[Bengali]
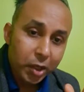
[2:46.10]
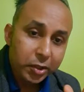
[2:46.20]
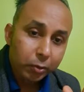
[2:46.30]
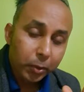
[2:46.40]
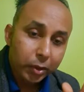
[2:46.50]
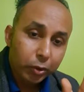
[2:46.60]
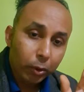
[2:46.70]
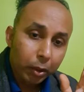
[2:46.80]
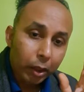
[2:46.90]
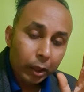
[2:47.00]
নার্সিংহোমে
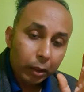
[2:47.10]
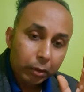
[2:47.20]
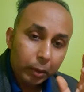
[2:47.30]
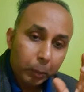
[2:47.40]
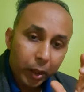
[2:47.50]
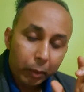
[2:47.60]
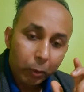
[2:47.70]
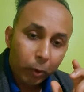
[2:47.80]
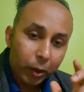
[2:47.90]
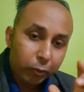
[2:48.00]
যখন মানে
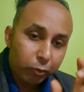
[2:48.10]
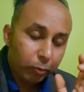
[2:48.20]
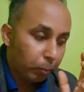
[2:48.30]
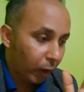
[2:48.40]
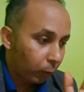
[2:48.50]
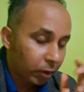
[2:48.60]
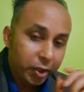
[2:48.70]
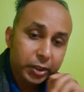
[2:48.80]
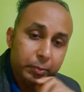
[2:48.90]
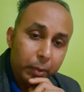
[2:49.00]
বারো
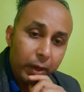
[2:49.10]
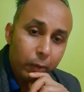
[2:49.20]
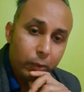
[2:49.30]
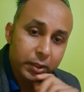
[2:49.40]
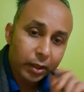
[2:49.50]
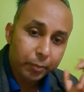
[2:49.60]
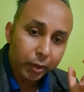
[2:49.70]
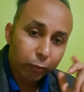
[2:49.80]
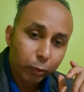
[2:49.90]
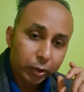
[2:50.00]
ঘন্টার শিফট অ্যাভেলেবল আছে
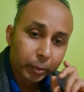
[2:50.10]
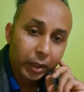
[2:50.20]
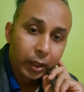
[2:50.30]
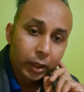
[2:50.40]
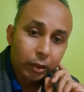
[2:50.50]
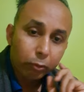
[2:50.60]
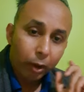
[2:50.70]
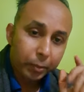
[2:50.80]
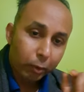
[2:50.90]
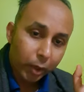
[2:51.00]
আপনাকে ফোন দিবে তো
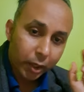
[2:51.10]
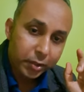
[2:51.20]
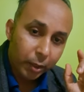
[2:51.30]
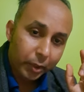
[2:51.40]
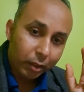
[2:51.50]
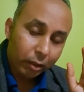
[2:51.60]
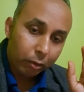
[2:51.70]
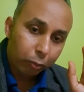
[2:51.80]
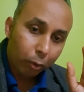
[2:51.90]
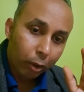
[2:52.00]
আপনি ওখানে যাবেন
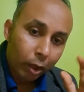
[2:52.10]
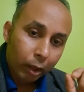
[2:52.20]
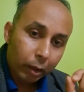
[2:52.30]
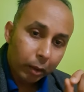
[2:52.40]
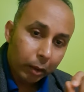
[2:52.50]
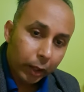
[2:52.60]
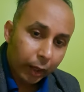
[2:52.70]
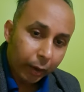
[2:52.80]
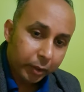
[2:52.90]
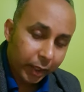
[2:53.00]
তো
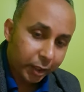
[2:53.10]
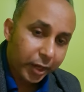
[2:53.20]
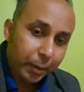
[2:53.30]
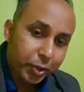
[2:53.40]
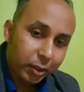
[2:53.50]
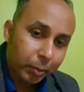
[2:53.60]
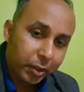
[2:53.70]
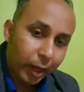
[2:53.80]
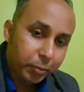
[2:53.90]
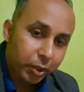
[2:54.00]
একটা টাইমশিট দেবে
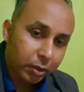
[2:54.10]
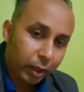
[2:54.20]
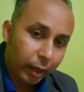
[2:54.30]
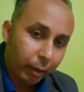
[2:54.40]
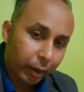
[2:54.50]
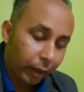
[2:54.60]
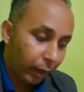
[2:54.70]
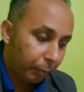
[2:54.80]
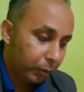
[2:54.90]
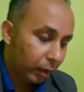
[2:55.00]
টাইমশিটে মানে
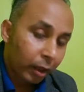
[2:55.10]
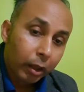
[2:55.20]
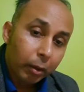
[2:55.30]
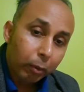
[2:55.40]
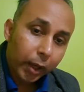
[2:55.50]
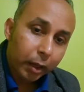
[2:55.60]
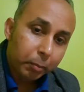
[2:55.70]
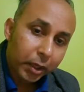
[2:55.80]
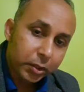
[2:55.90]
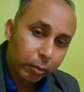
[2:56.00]
আপনি ওখানে
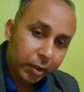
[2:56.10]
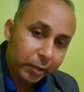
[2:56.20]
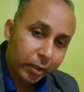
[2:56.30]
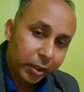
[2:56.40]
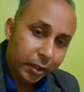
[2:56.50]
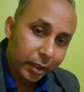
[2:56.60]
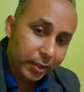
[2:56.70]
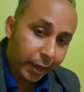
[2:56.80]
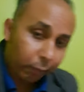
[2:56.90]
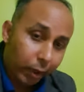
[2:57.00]
ম্যানেজার বা টিম লিডার দিয়ে
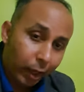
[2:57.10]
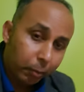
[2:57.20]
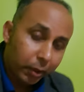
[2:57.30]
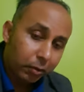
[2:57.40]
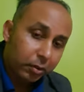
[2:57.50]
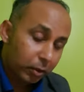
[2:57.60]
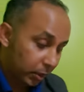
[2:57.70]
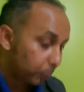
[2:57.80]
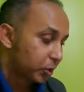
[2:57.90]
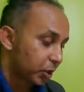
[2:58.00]
সাইন করে আনবেন
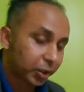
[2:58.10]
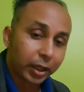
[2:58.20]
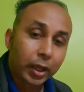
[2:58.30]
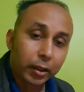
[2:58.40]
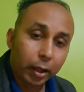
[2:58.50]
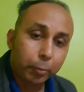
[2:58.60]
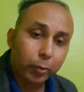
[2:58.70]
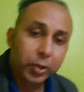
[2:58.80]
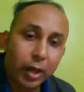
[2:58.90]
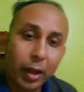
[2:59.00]
শিফট শেষে তারপর
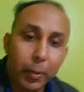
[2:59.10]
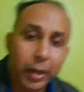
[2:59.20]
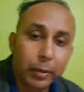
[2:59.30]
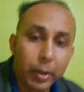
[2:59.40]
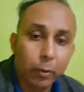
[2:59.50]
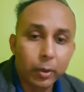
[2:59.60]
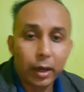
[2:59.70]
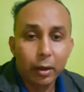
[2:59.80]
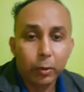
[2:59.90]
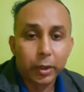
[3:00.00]
ওটা মানে ইমেল
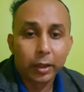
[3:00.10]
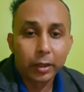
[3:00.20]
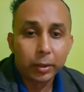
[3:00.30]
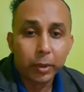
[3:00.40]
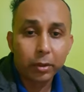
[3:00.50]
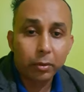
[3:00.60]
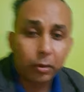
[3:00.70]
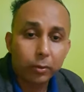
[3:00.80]
করে ওদেরকে দিবেন